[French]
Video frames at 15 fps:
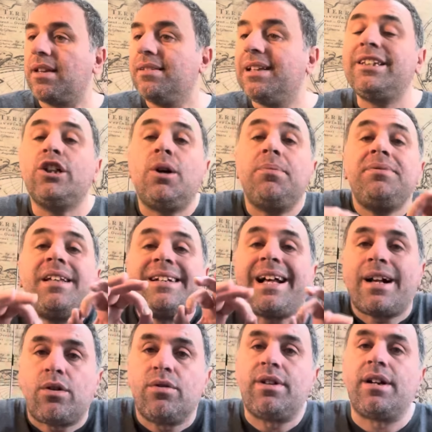Là, c'est comme des cas
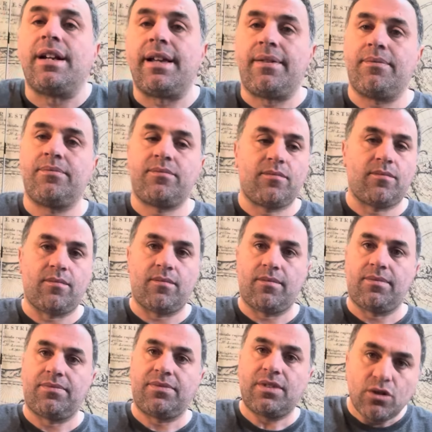concrets.
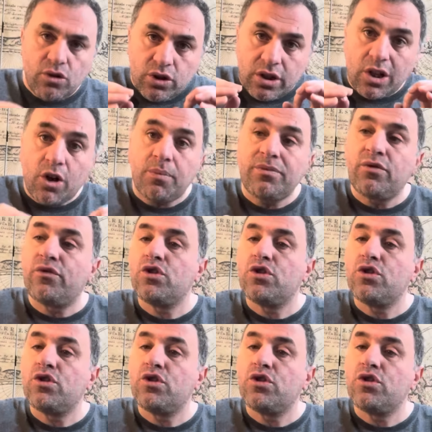Nous allons,